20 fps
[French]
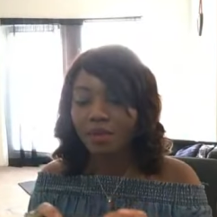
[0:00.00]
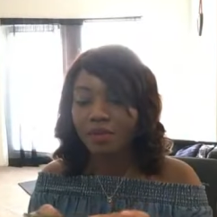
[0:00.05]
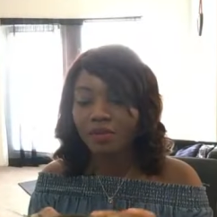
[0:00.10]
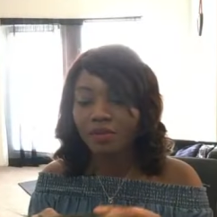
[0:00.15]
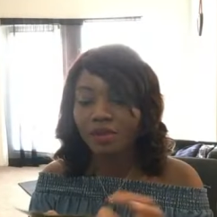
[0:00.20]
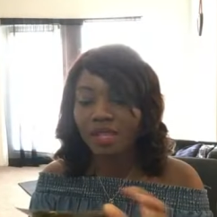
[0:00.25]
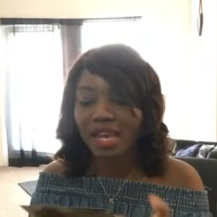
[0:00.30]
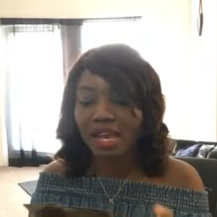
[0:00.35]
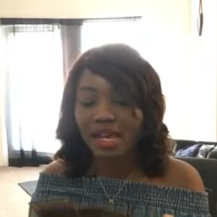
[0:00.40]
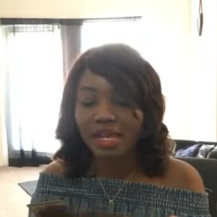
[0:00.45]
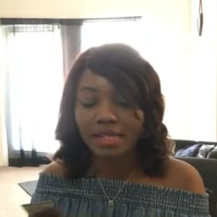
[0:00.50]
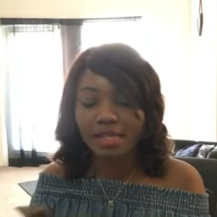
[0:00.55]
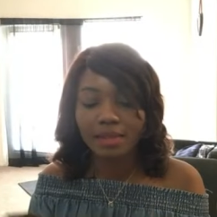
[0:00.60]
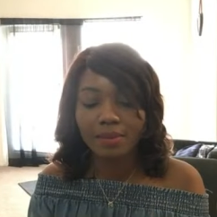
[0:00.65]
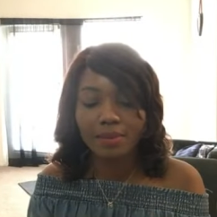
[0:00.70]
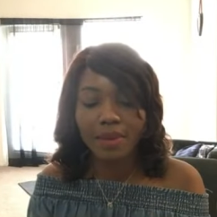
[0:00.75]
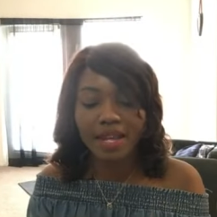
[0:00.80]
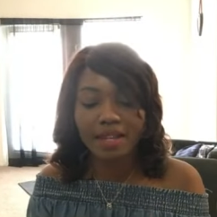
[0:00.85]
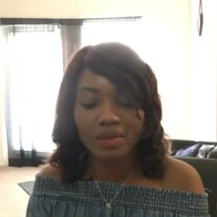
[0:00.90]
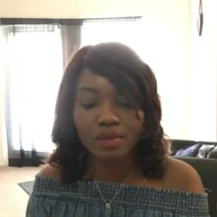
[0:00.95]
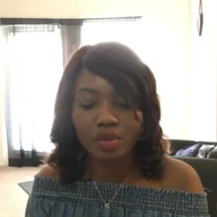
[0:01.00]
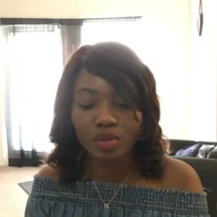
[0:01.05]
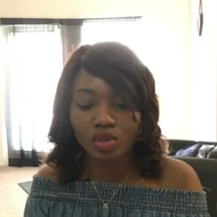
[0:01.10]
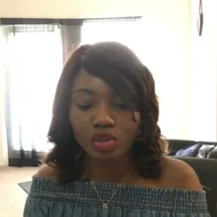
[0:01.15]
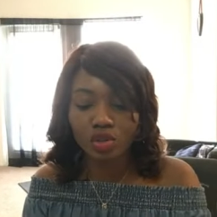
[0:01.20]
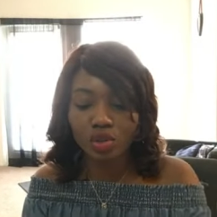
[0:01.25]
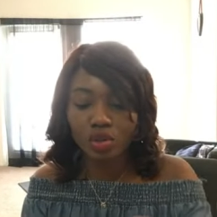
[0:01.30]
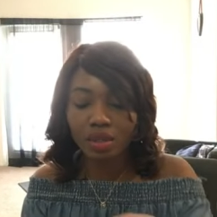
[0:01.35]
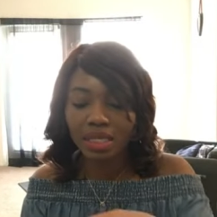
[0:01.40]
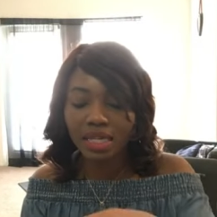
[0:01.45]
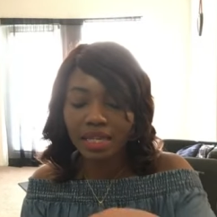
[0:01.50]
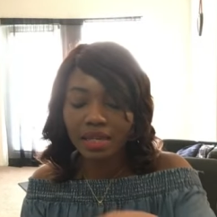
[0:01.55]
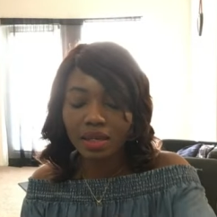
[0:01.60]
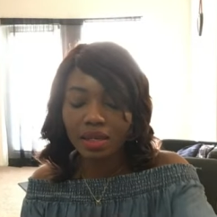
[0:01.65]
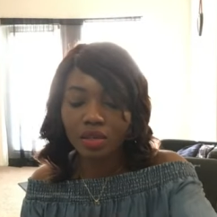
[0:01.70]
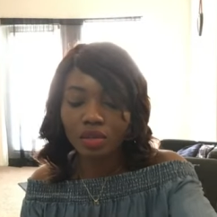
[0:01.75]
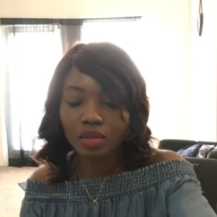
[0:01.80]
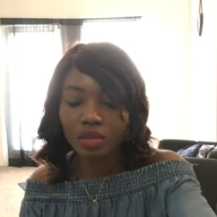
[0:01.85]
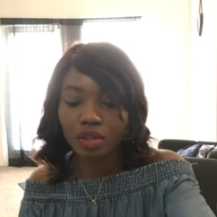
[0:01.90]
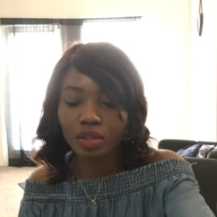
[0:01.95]
que vous n'arrêtez pas de jongler
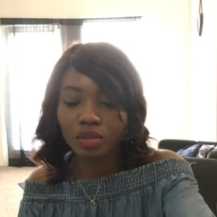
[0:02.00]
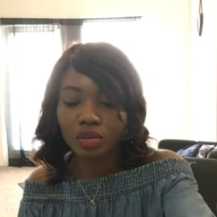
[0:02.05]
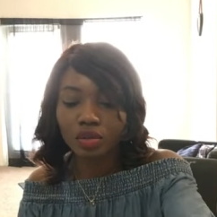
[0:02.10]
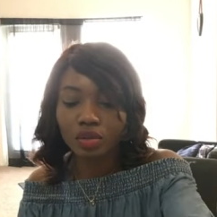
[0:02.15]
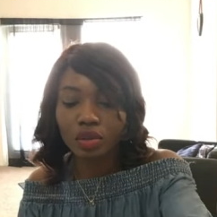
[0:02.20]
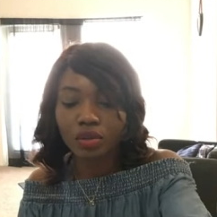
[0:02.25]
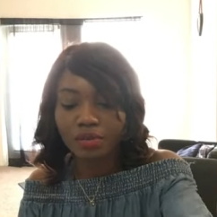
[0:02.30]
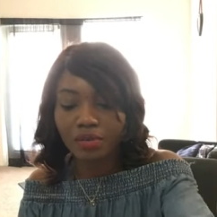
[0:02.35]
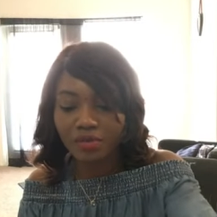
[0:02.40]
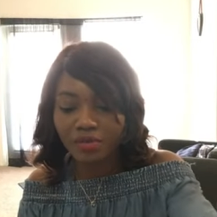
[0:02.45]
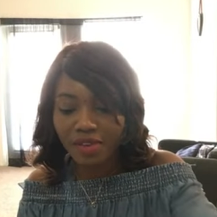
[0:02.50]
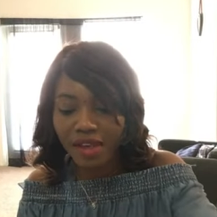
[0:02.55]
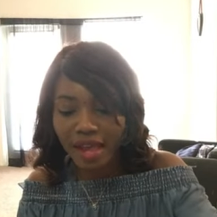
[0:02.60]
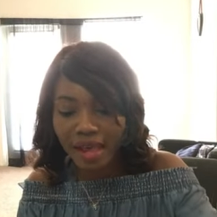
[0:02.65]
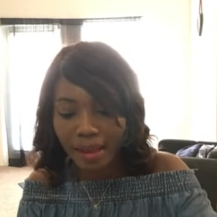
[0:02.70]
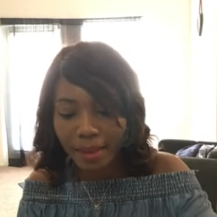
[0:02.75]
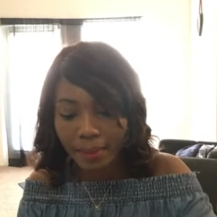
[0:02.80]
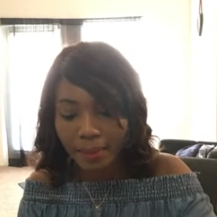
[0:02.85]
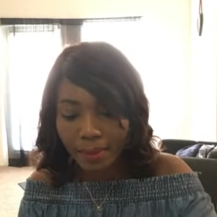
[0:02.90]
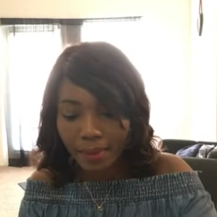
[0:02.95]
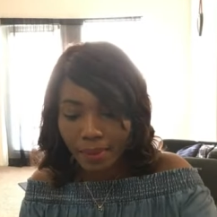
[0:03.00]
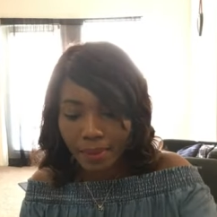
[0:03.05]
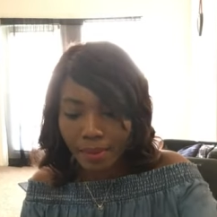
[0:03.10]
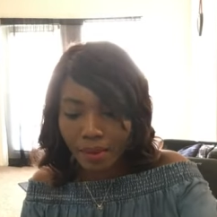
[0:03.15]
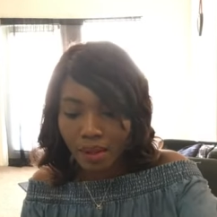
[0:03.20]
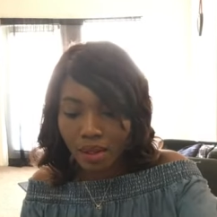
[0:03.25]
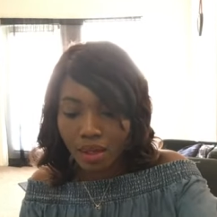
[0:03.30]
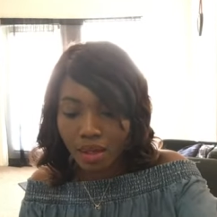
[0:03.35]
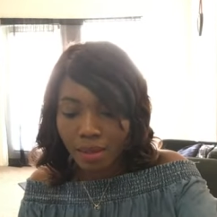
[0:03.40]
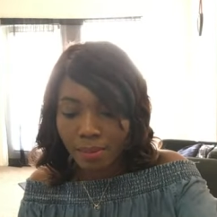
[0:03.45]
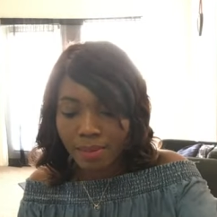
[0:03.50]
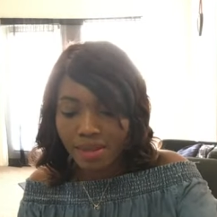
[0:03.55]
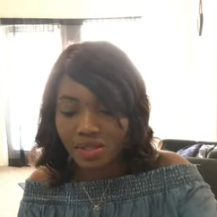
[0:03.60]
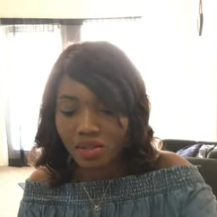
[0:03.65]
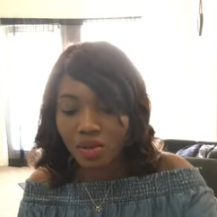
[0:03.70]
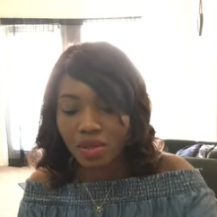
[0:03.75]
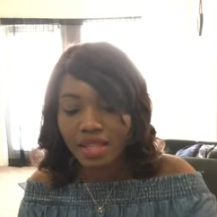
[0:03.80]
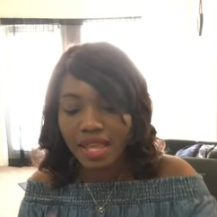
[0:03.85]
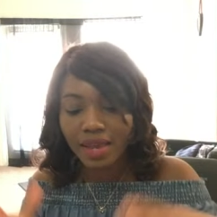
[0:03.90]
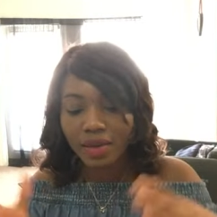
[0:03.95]
entre deux femmes
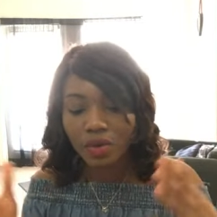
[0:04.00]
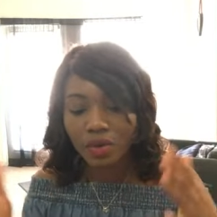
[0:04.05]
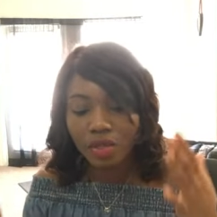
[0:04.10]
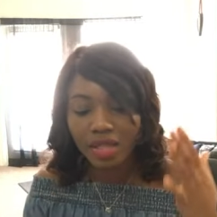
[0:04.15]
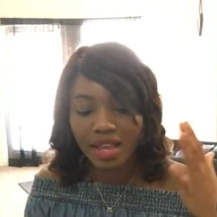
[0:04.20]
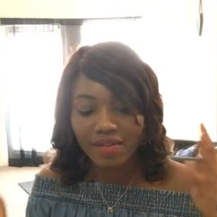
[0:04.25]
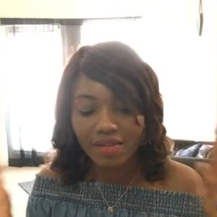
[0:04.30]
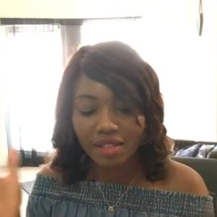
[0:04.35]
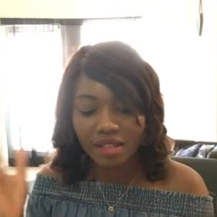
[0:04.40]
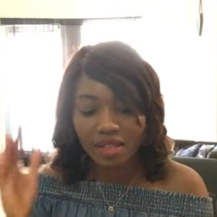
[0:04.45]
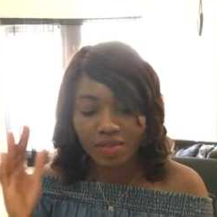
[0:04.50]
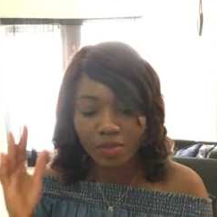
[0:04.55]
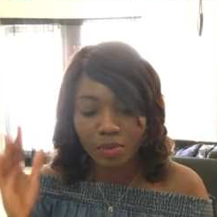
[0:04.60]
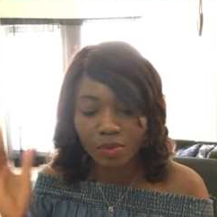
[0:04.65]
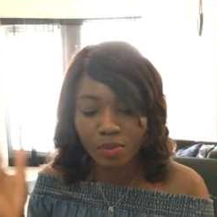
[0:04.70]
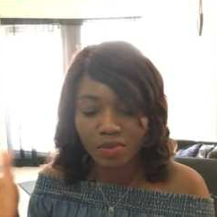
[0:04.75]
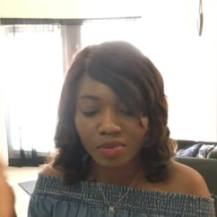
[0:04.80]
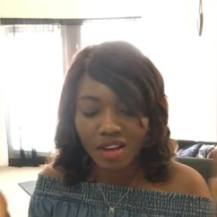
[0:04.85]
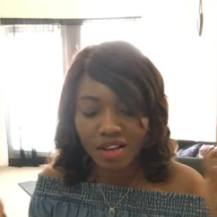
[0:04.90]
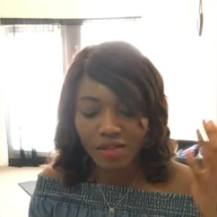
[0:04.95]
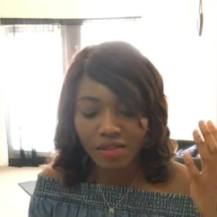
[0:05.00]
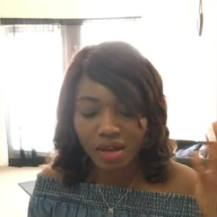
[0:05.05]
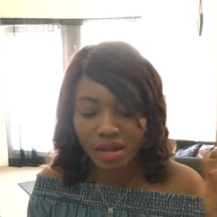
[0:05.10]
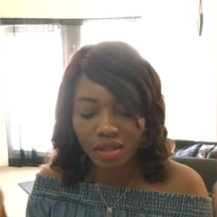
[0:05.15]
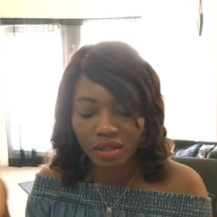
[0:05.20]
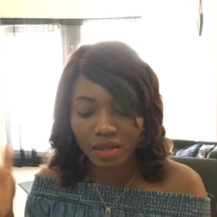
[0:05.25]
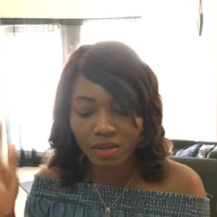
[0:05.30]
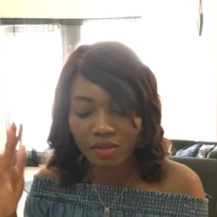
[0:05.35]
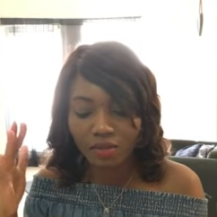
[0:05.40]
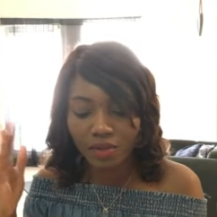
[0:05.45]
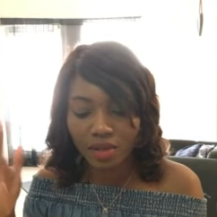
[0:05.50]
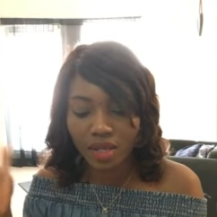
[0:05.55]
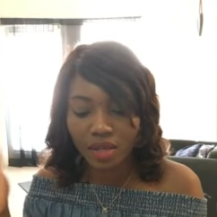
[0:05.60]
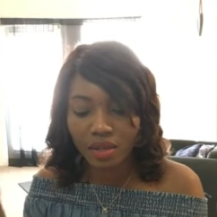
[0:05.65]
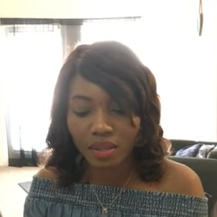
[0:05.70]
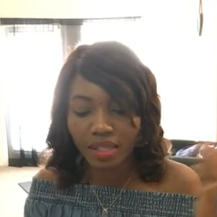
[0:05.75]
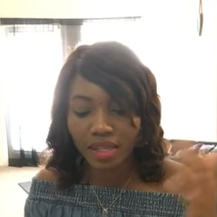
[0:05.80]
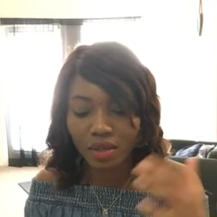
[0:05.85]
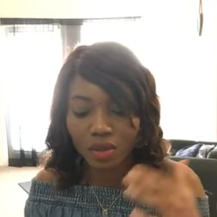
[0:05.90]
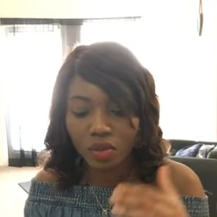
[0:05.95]
parce qu'on a une avec qui vous pouvez avoir un enfant et
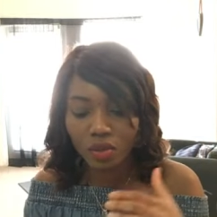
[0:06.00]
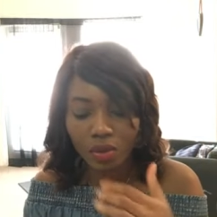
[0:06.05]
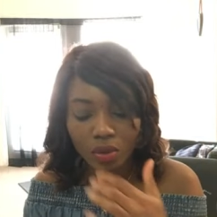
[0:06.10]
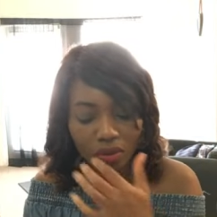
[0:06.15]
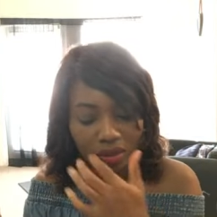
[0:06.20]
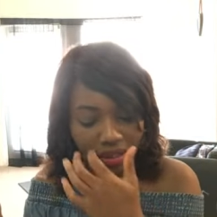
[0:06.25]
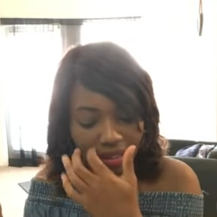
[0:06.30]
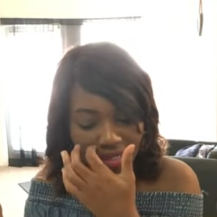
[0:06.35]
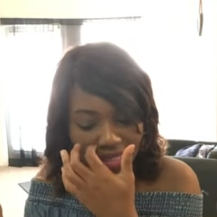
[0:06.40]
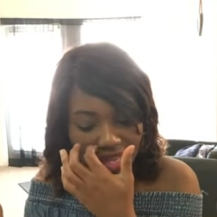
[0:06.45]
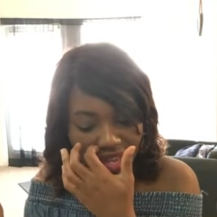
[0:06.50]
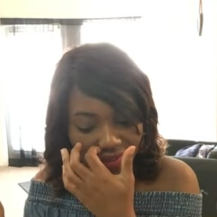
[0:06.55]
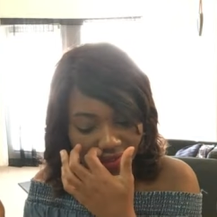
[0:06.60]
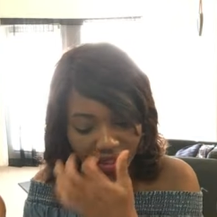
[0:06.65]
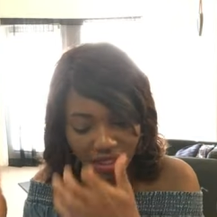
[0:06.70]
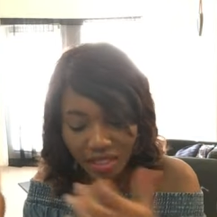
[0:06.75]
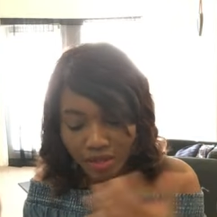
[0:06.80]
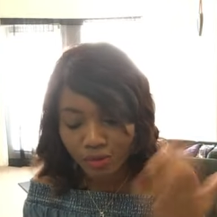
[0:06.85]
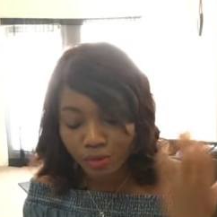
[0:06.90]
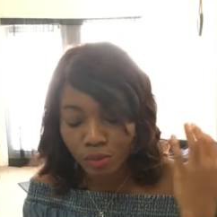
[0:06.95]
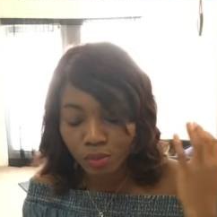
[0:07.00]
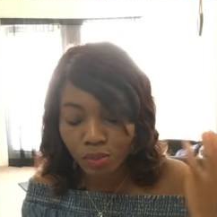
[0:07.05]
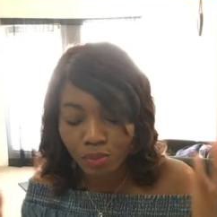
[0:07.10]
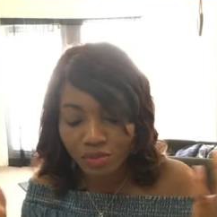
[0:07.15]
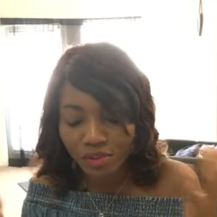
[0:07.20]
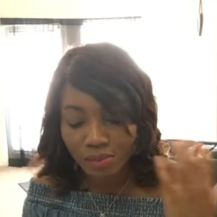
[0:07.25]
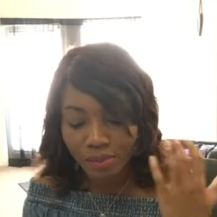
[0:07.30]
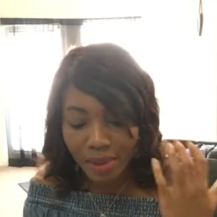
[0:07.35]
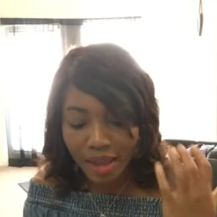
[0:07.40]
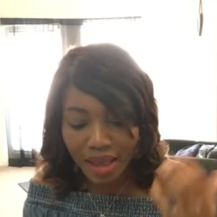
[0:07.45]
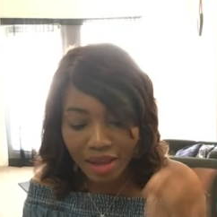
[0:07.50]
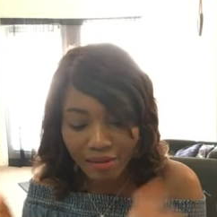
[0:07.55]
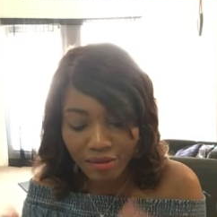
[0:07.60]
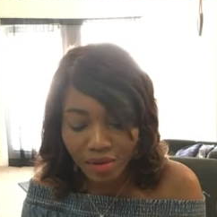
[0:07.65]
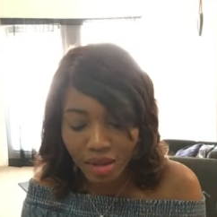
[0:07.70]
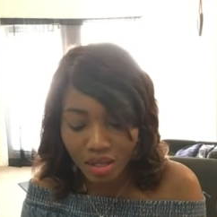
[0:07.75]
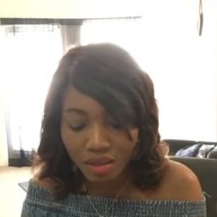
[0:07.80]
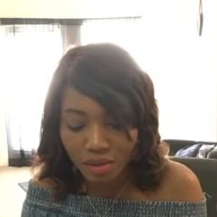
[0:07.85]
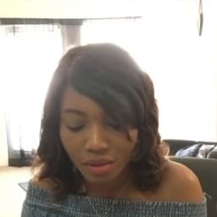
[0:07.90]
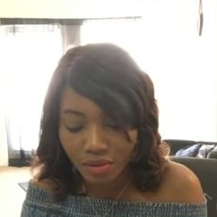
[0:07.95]
on a une autre ici avec qui vous ne pouvez pas
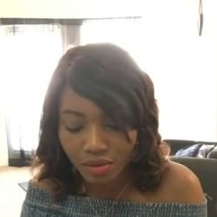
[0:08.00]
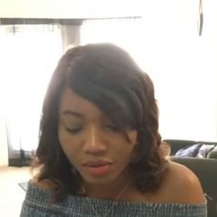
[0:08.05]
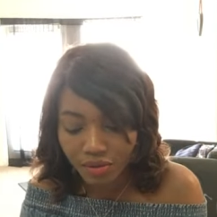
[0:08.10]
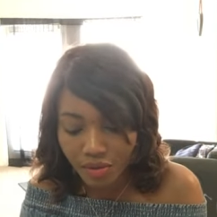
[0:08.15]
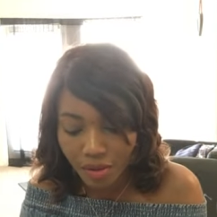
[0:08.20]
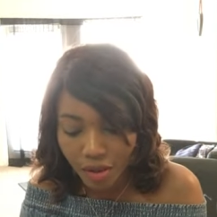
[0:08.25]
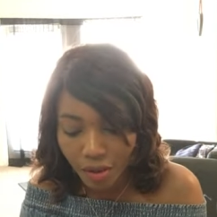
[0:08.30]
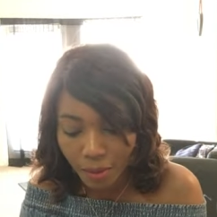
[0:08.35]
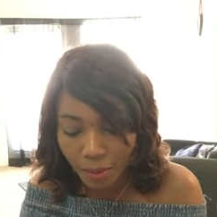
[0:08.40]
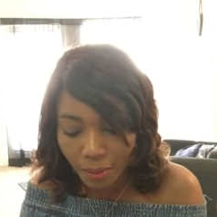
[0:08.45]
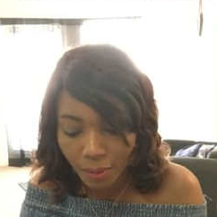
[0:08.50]
avoir d'enfant.